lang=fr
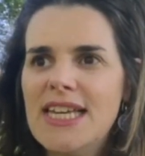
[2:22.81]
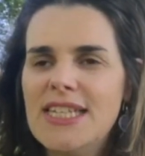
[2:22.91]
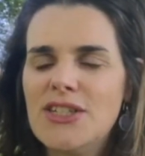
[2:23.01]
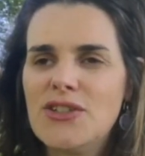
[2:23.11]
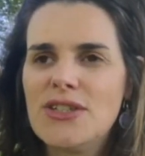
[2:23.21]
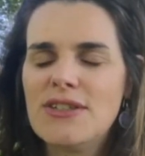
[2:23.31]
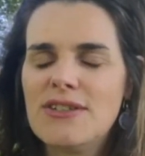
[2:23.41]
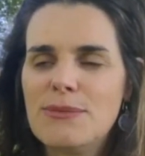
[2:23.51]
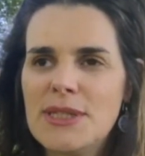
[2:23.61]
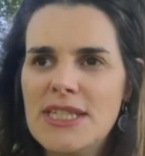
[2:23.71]
Et
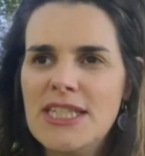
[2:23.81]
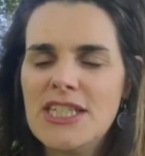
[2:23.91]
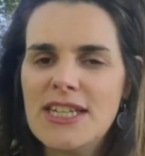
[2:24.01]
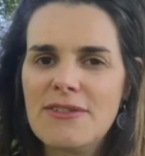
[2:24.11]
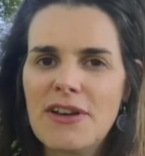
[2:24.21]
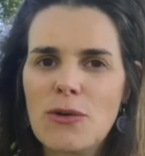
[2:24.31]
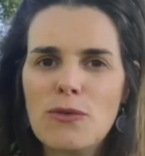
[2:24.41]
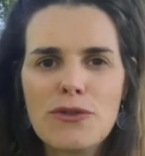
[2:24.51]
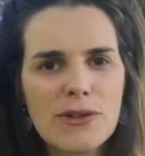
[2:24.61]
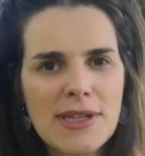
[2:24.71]
je m'étais dit que j'allais faire
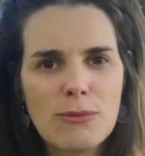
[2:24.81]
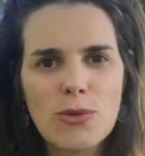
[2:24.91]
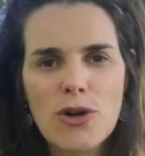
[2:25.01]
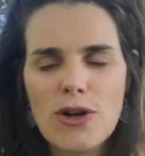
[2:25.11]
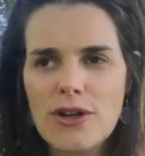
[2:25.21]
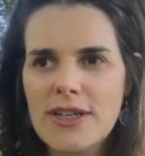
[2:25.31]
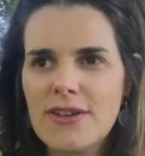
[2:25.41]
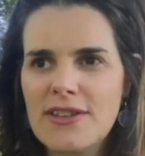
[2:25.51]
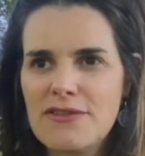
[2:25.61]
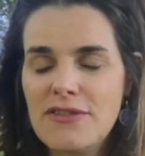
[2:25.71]
confiance à mon corps.
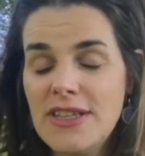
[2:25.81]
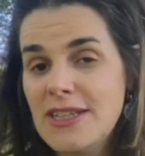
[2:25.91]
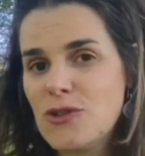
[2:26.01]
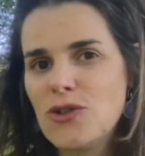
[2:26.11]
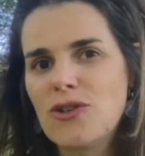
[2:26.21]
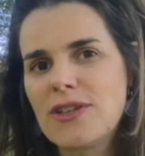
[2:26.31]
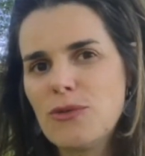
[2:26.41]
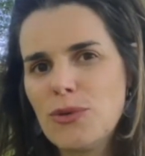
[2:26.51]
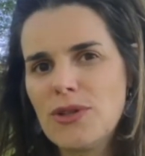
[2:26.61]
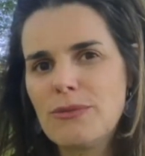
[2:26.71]
Et en effet, dès que je suis
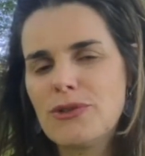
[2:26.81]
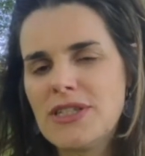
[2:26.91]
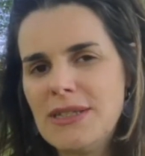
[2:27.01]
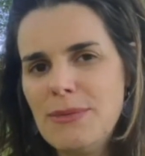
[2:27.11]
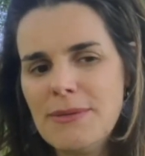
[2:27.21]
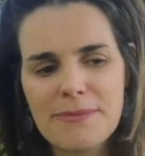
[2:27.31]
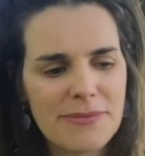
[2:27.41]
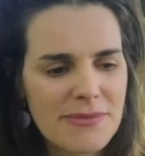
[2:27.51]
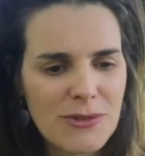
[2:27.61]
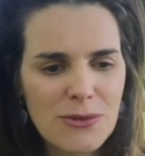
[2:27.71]
rentrée au bureau des possibles,
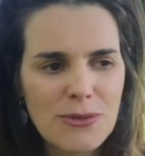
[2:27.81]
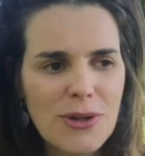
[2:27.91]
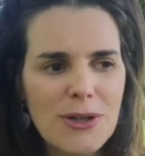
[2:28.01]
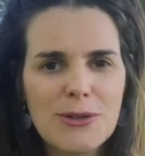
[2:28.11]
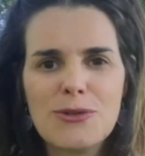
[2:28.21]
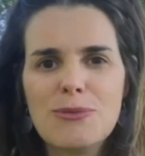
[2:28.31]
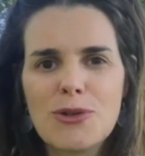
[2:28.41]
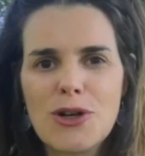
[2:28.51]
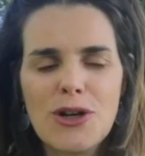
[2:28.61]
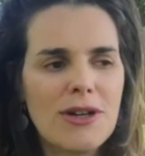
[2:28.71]
tout, euh,
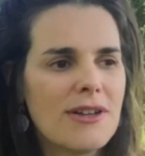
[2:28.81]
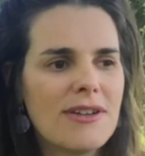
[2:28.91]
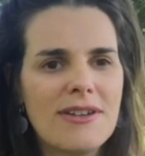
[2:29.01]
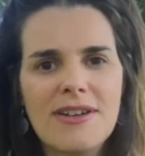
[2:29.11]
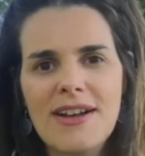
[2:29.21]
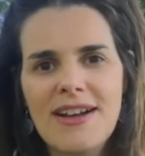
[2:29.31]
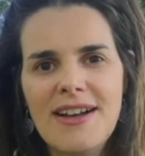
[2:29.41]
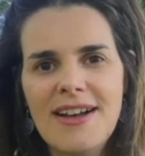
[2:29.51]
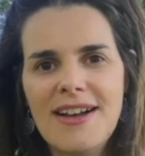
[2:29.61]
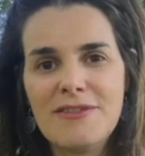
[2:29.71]
mon corps euh,
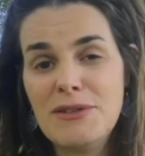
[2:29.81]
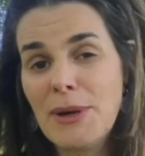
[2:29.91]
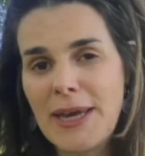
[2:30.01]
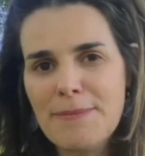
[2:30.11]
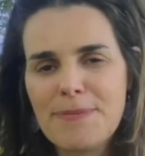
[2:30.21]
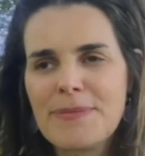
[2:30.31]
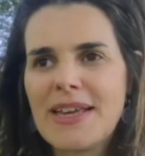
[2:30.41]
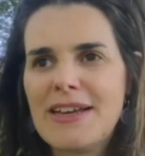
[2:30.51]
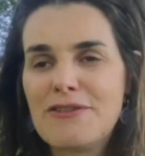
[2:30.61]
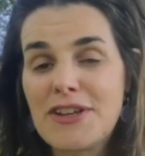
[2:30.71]
a vibré,
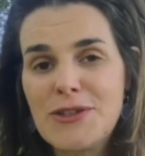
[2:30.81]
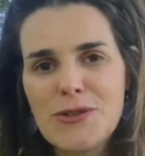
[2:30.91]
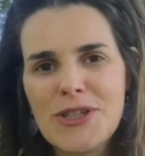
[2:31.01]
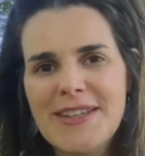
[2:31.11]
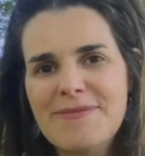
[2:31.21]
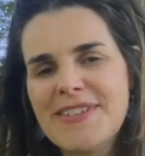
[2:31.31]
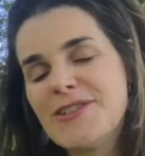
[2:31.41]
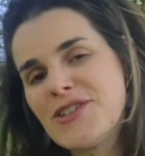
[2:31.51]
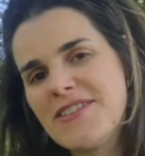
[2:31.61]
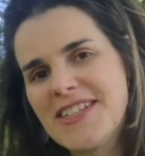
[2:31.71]
frissonné,
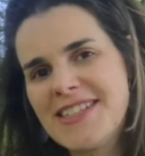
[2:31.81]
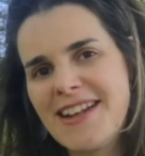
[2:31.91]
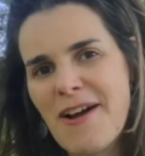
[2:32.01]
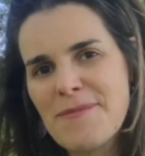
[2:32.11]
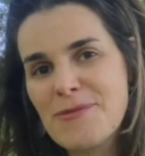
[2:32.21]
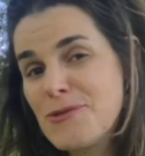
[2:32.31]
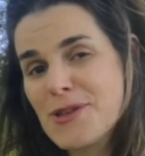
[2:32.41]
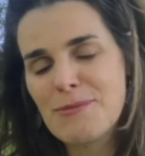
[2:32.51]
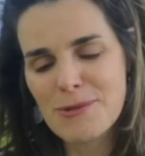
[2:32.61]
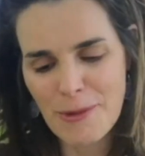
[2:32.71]
et je savais que c'était là, tout
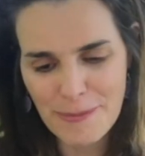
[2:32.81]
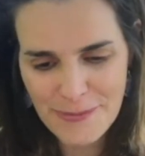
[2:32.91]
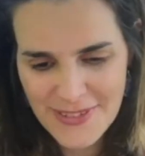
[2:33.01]
simplement.